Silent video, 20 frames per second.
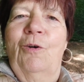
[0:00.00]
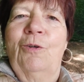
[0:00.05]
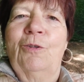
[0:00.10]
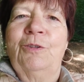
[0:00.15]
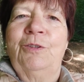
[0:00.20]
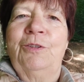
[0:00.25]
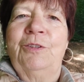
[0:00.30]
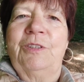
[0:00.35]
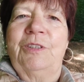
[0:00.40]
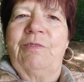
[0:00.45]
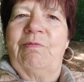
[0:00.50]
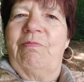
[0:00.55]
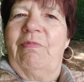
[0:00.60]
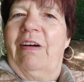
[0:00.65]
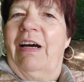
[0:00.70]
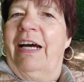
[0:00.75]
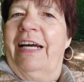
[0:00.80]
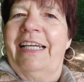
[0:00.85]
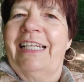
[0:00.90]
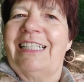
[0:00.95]
Und
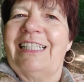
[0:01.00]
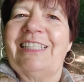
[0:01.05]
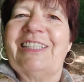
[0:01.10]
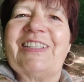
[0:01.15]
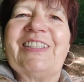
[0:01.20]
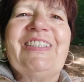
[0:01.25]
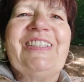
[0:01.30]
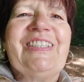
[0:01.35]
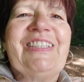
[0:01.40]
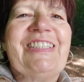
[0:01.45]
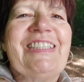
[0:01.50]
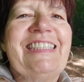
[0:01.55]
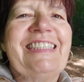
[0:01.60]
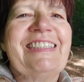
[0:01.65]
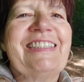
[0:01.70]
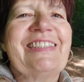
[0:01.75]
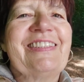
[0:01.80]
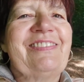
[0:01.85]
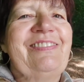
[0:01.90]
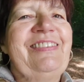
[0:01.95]
eigentlich könnte ich
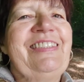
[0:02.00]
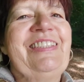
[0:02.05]
dieses